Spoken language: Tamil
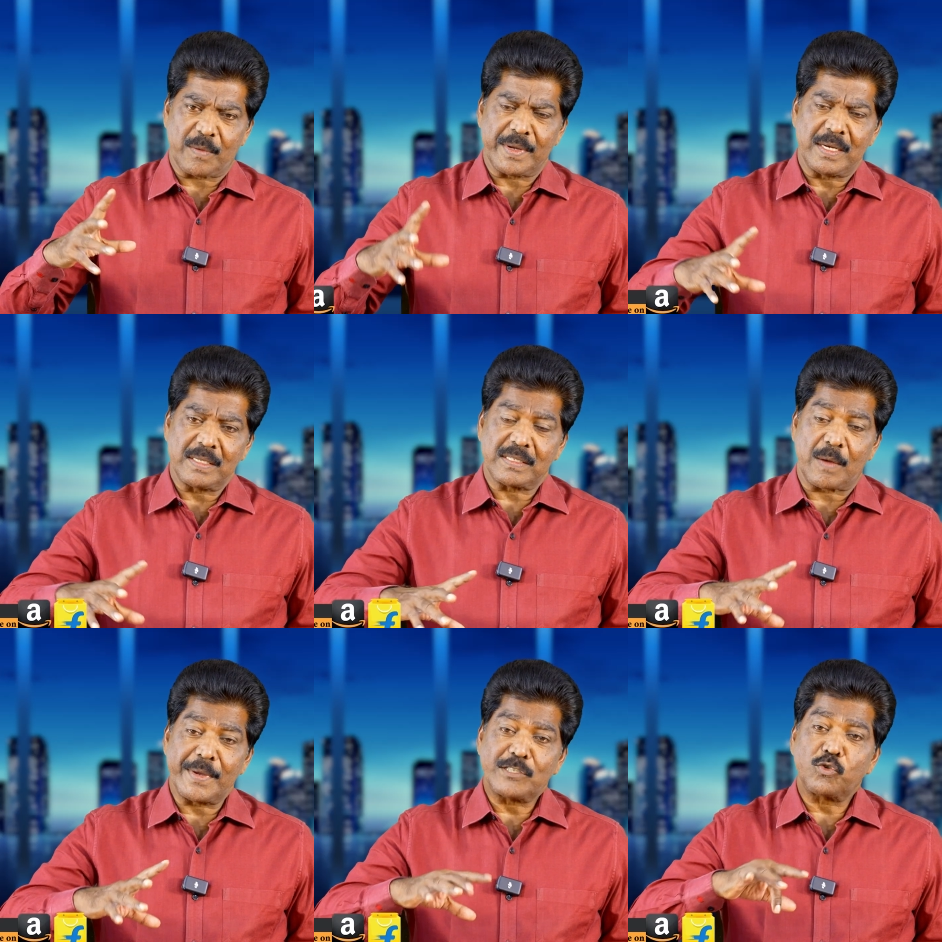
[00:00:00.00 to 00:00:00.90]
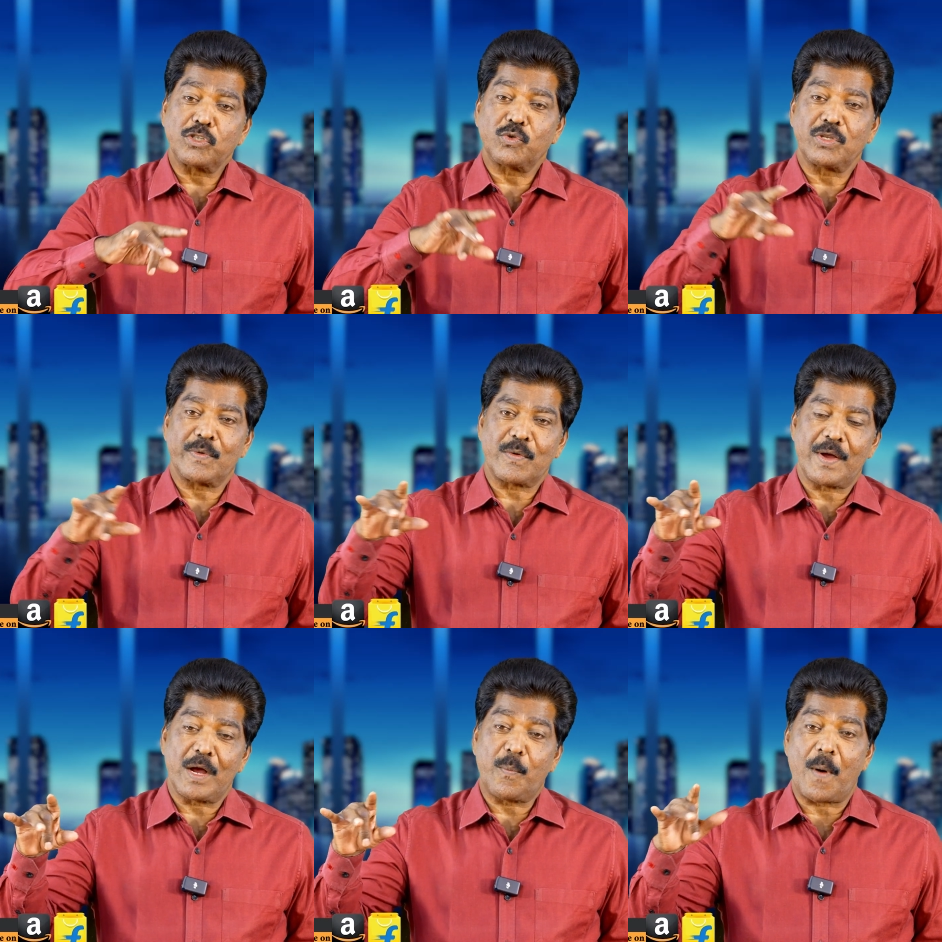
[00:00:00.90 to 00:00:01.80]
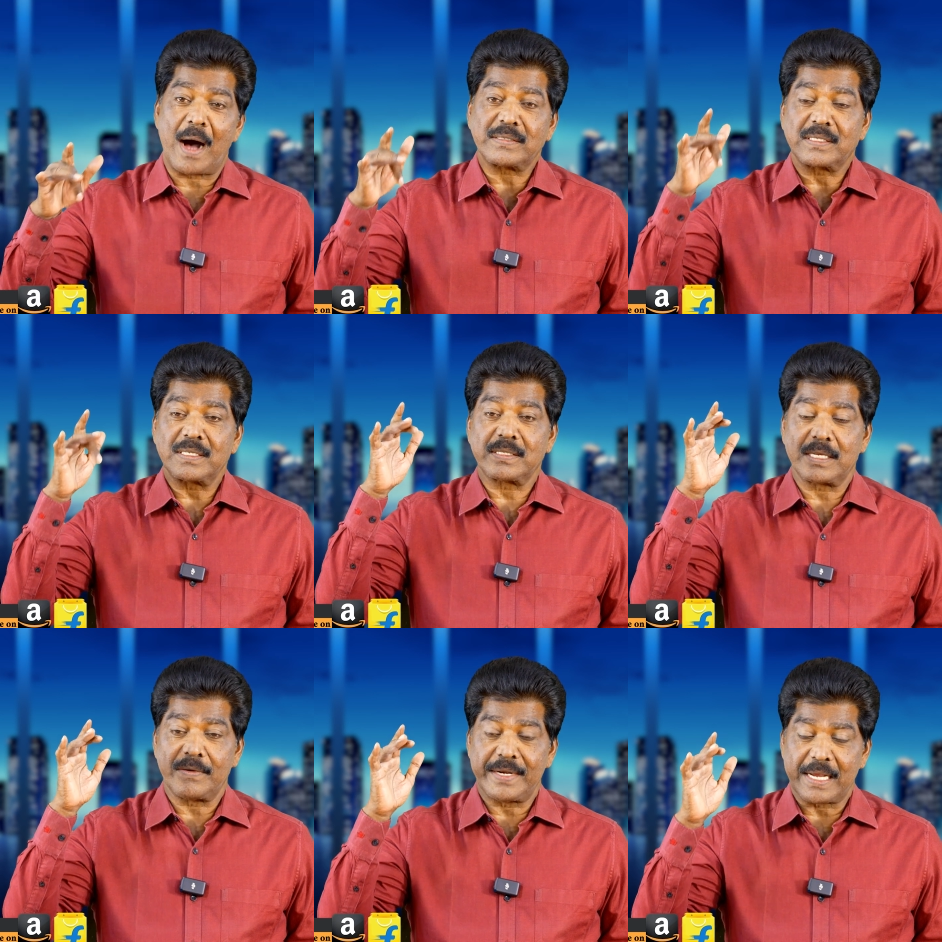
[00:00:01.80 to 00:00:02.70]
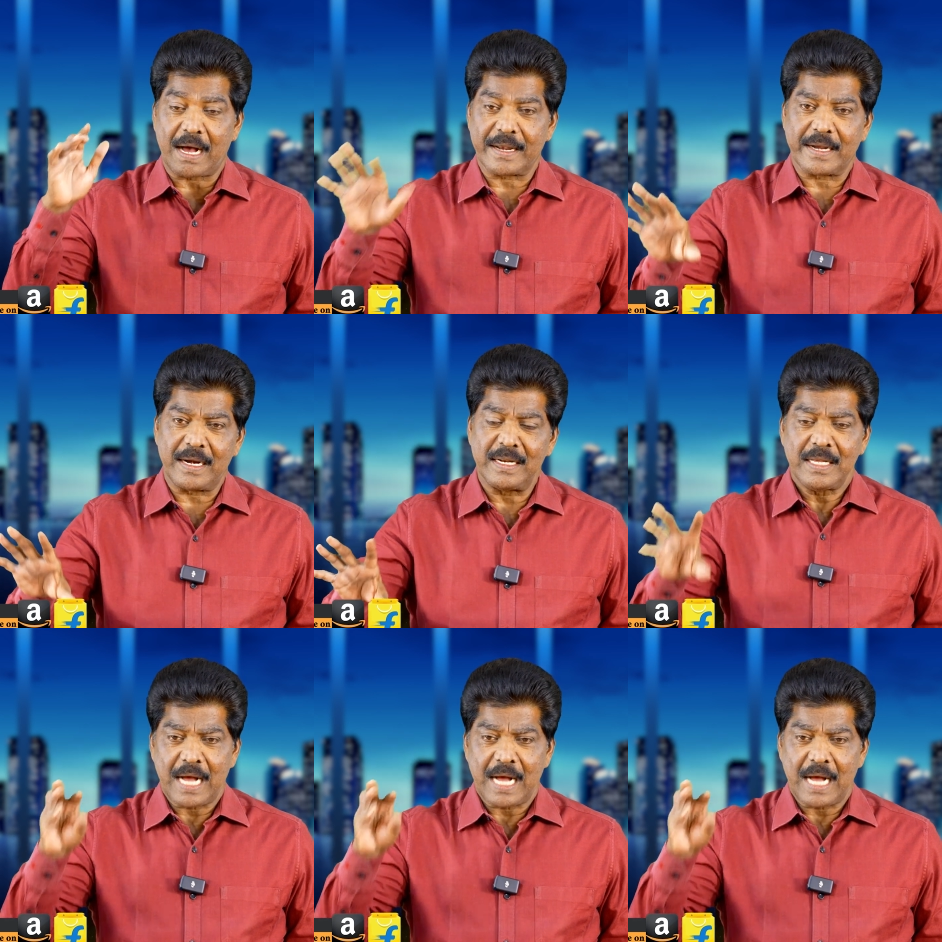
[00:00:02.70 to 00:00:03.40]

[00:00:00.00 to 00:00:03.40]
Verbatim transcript: சபை என்று சபையை சுற்றி சுற்றி வருவாங்க பாஸ்டருக்கு செய்ய வேண்டிய காரியங்கள்